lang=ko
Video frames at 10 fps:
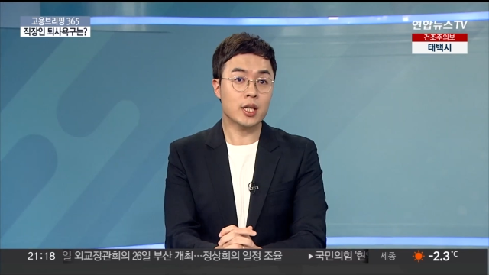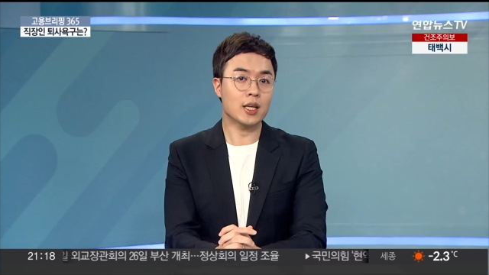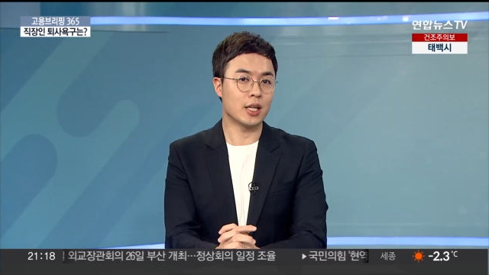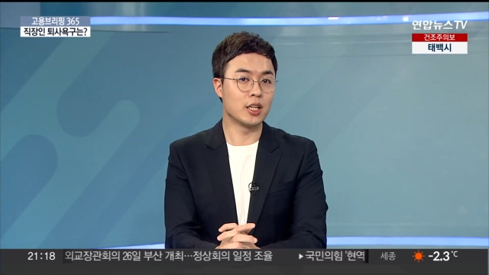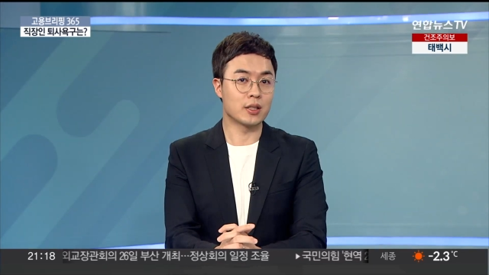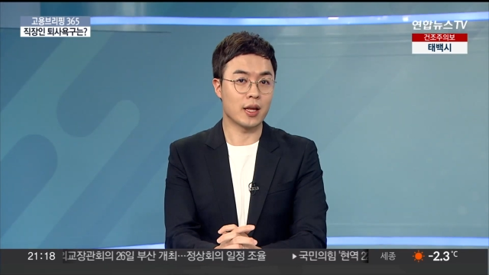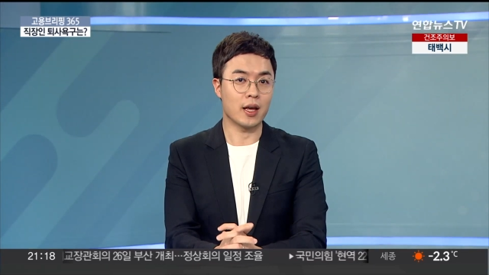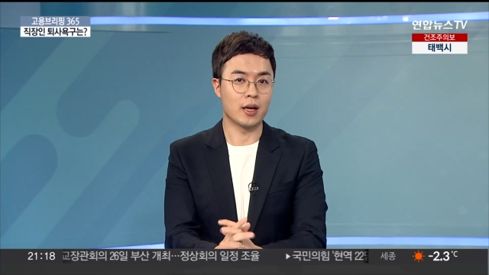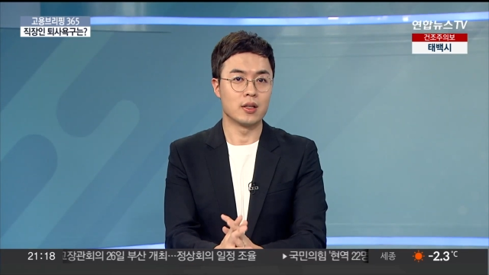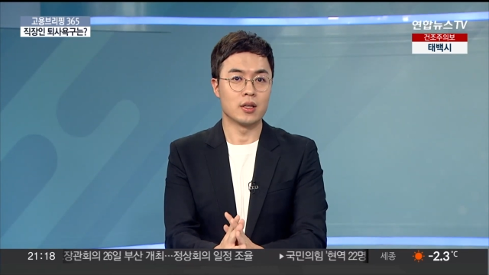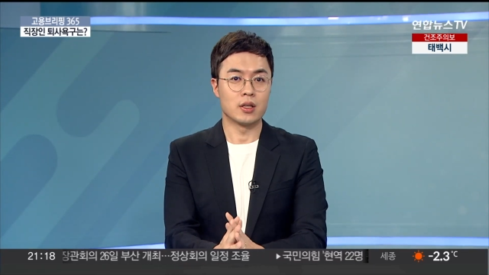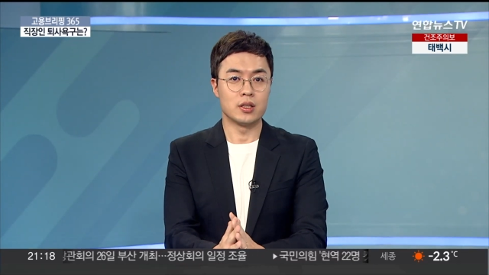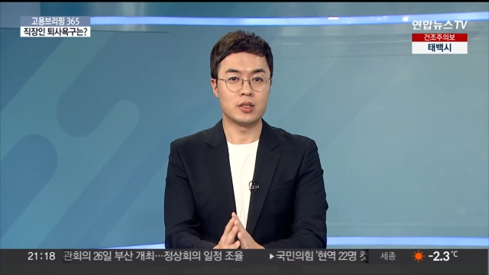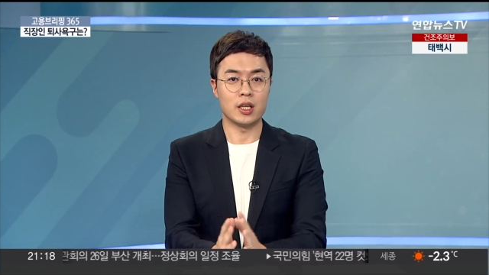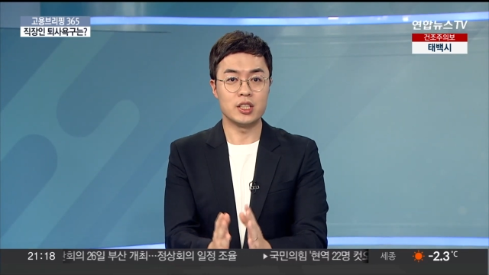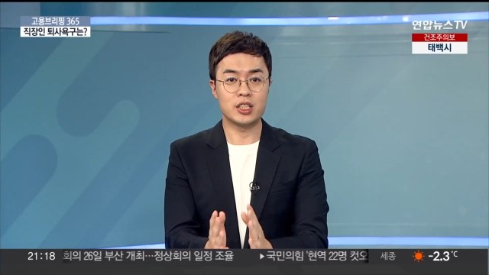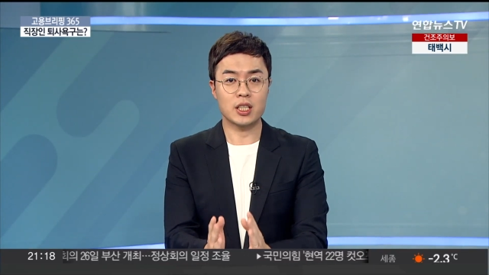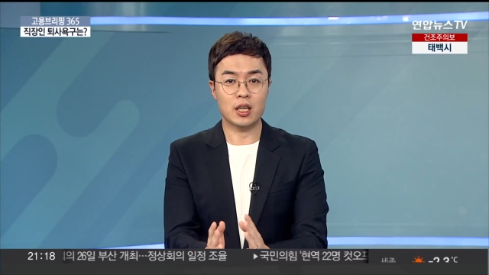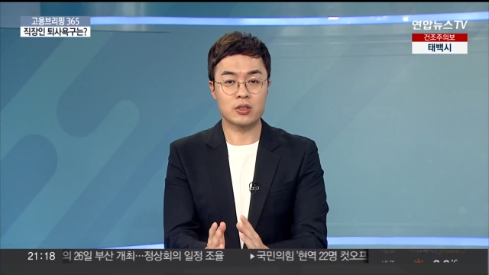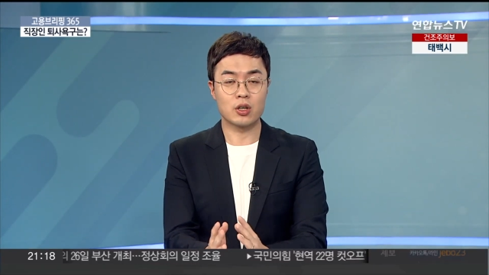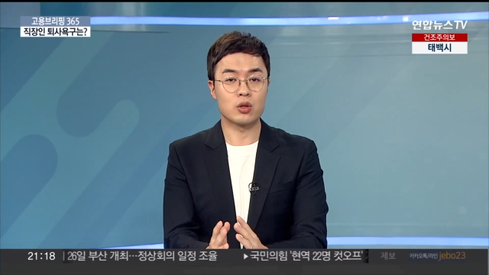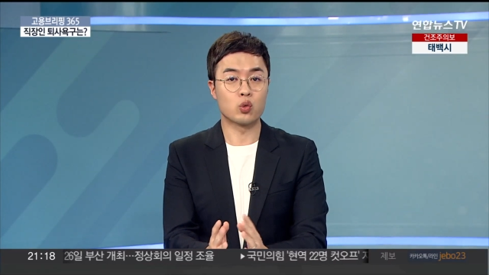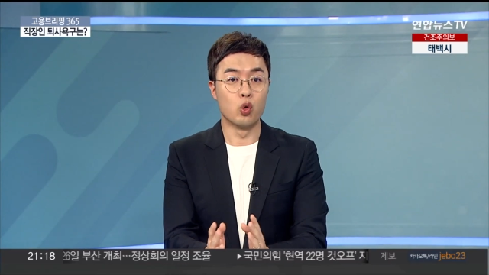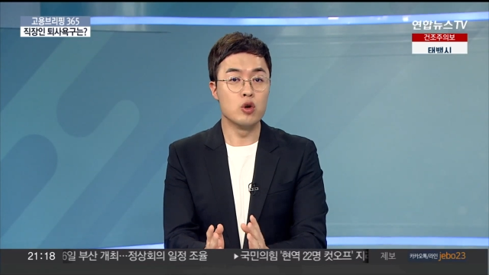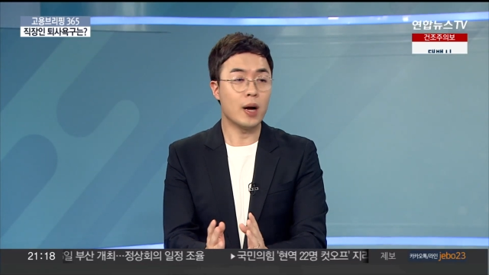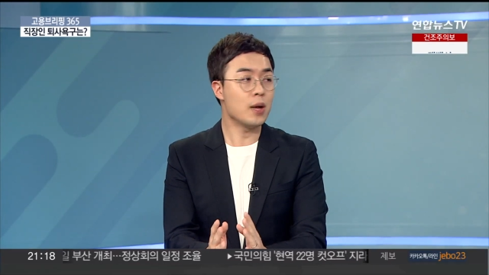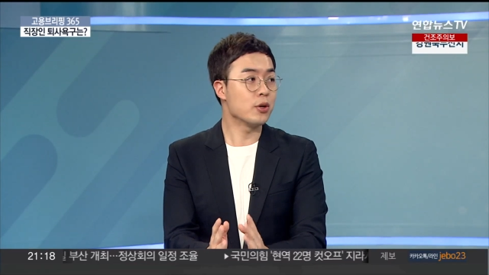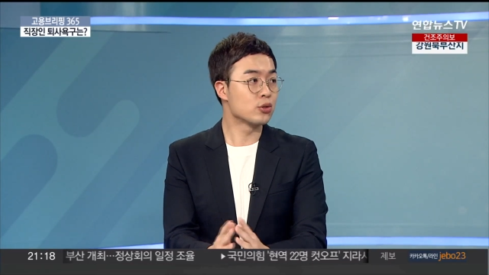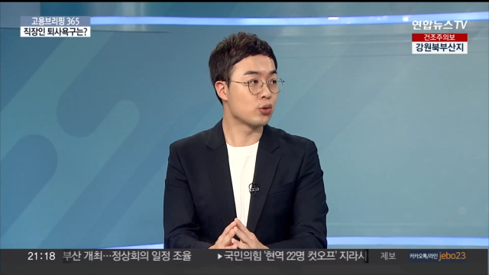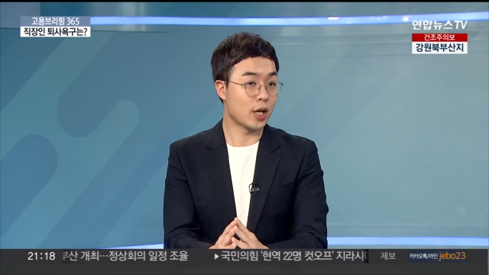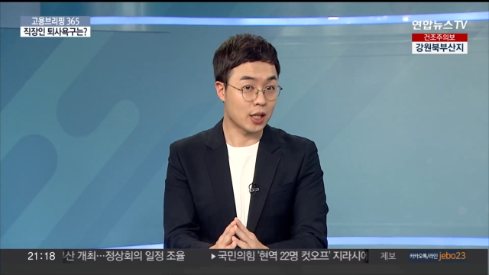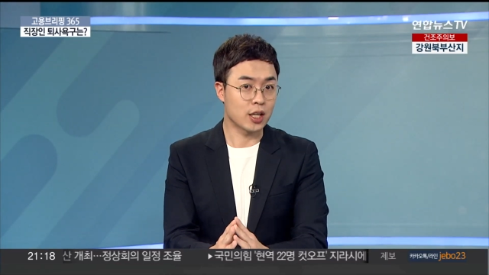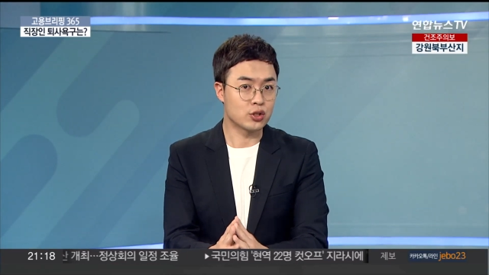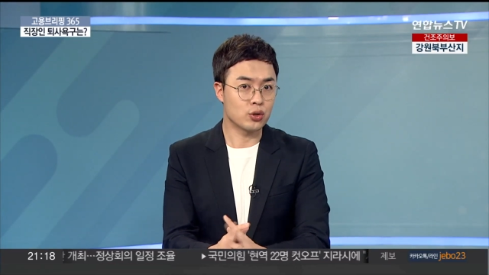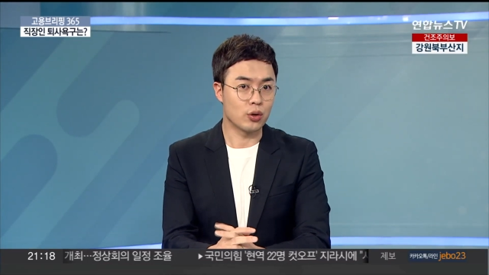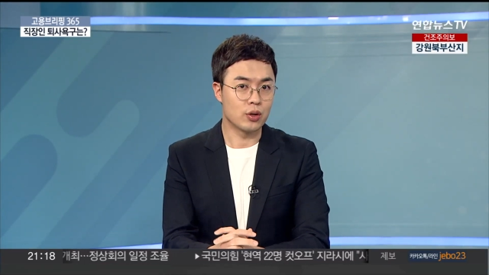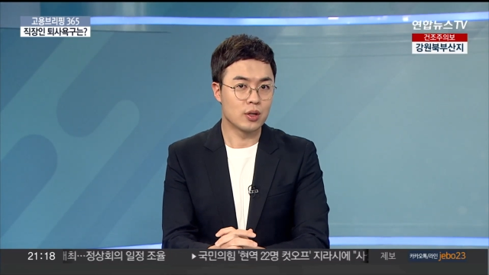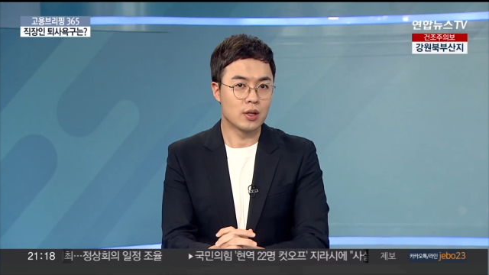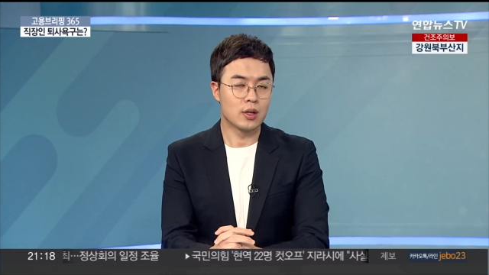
회사에 다닐 때 이제 이직이라는 건 돌발 변수에 해당했죠. 음.